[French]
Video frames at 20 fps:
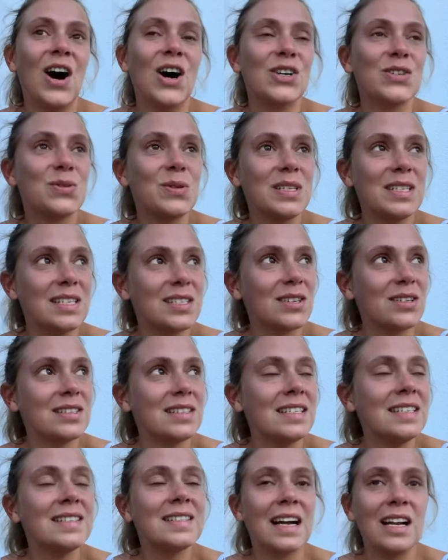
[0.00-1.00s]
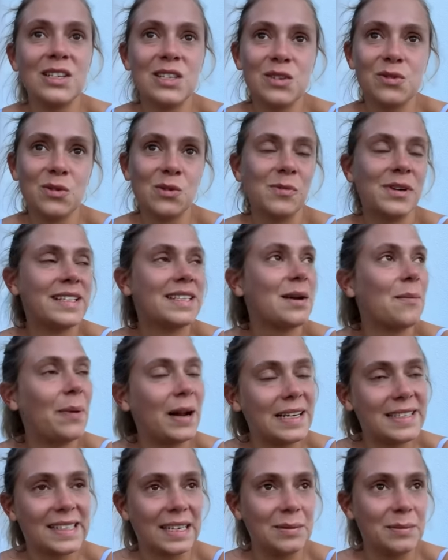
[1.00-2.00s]
Ensuite, ils ont dit T'as le niveau, mais t'as pas
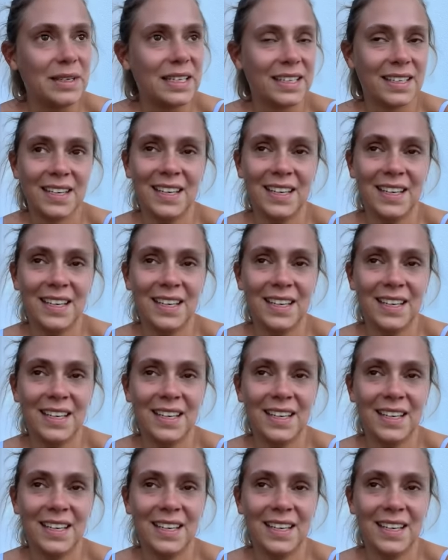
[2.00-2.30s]
le timing.